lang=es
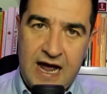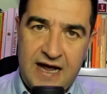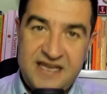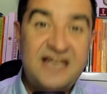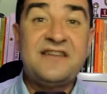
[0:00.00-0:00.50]

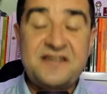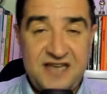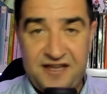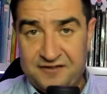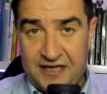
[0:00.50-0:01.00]
quién
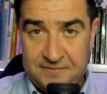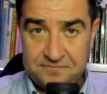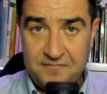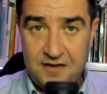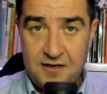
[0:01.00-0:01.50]
descienda.
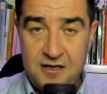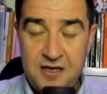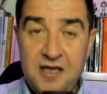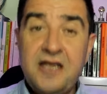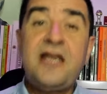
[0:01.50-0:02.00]

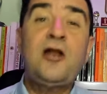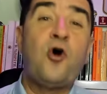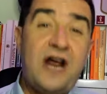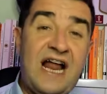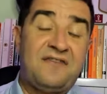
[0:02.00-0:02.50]
Y
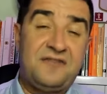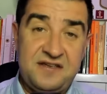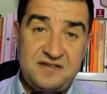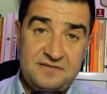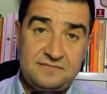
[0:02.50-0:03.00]
los
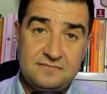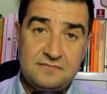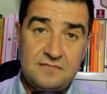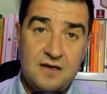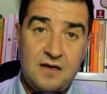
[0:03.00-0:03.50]
grandes,
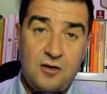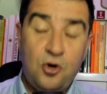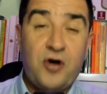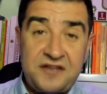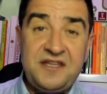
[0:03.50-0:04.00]

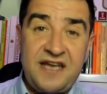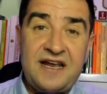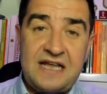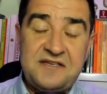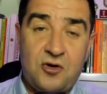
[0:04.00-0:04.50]
los que tienen
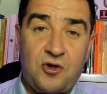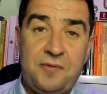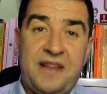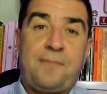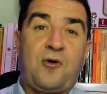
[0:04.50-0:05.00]
clásicos de
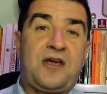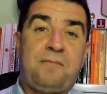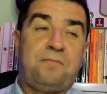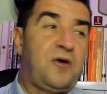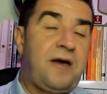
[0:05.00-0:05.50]
verdad, porque
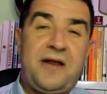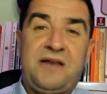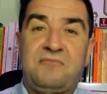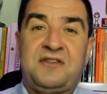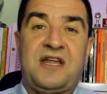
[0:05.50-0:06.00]
puede haber
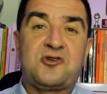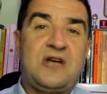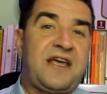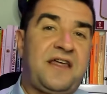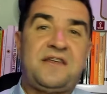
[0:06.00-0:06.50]
un
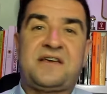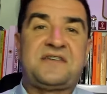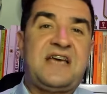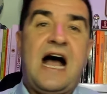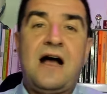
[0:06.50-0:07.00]
internacional que,
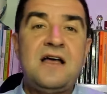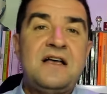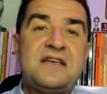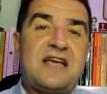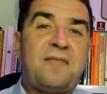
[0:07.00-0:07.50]
sea
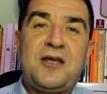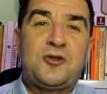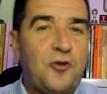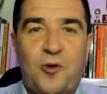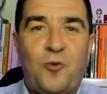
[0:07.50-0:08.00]

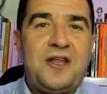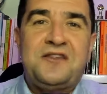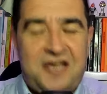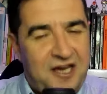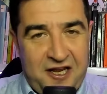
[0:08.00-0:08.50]
Sarmiento de Junín
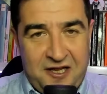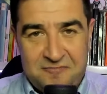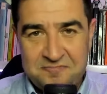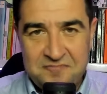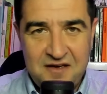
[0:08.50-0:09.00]

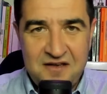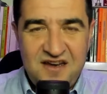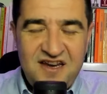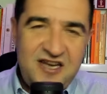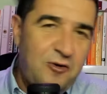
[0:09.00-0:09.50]
Tigre.
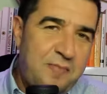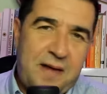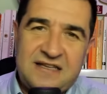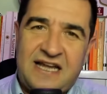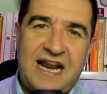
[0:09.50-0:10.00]
Y no
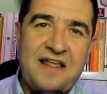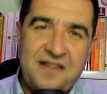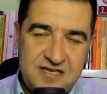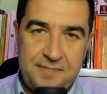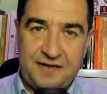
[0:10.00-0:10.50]
impacta nada
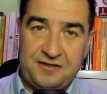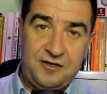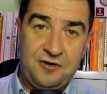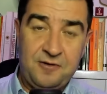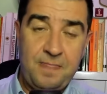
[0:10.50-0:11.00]
ese
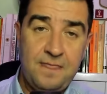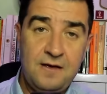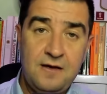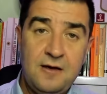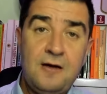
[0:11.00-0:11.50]
partido.
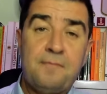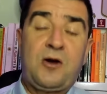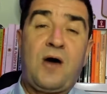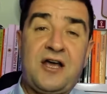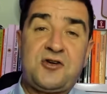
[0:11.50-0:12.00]

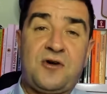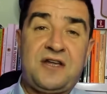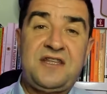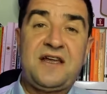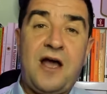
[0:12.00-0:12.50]
Pero aquellos que
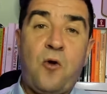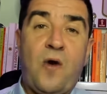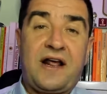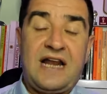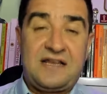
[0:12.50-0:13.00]
tienen que
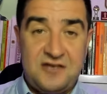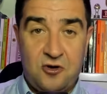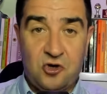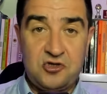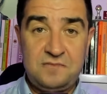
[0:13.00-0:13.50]
jugar
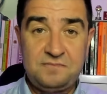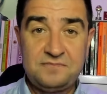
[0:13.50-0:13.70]
clásicos,